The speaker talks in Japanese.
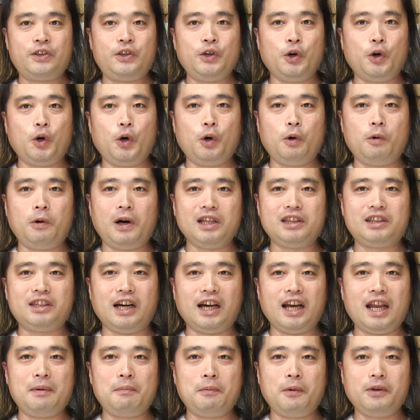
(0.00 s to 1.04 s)
今日は
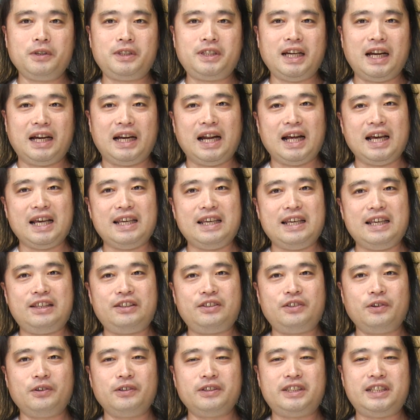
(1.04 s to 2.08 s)
誰も知らない椅
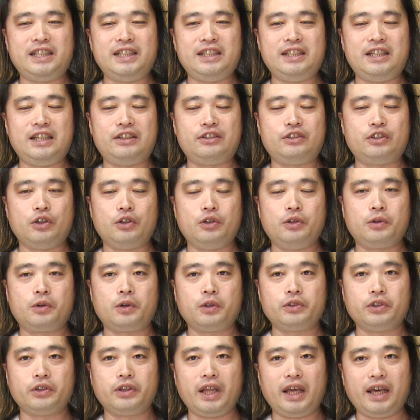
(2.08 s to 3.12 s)
子の真実という
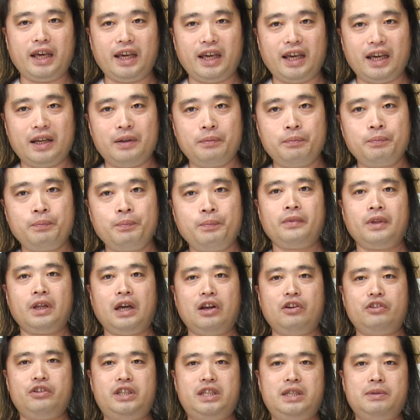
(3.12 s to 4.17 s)
ことで、
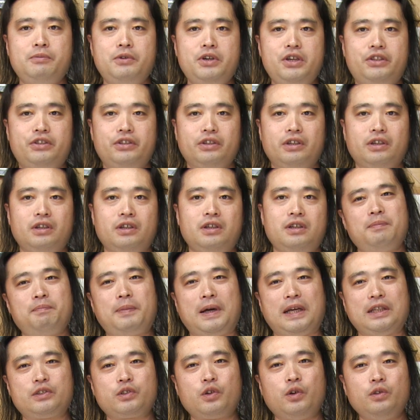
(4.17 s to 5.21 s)
あの、事務椅子、
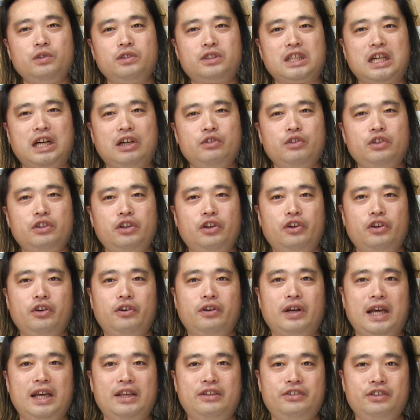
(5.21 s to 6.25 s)
パソコン使う時の
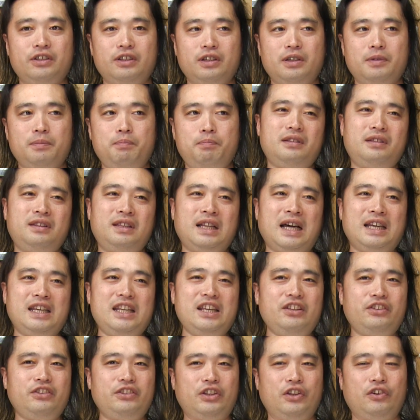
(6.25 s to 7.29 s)
ような椅子、
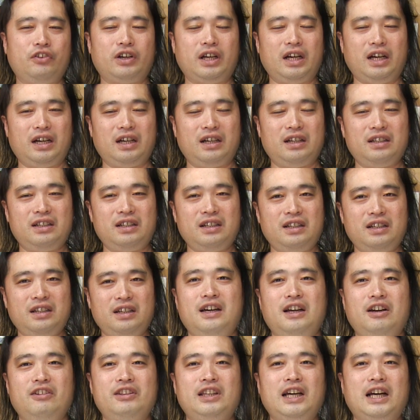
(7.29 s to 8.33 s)
何椅子っていうのかな
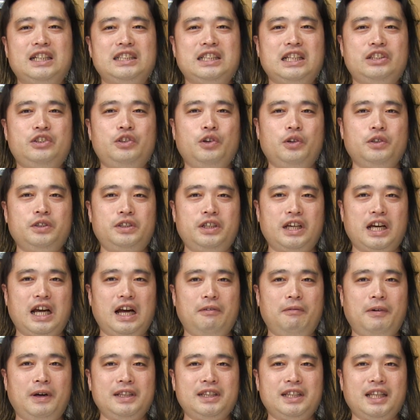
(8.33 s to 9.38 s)
あの、高さ調整
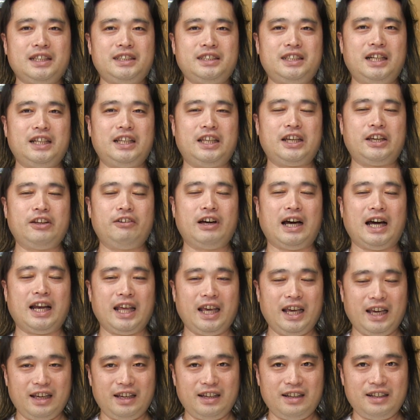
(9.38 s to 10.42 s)
がワンタッチでできるあ
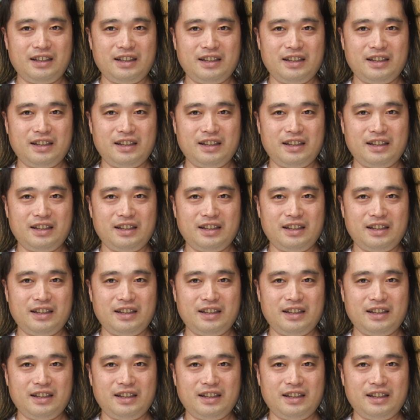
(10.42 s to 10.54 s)
れ。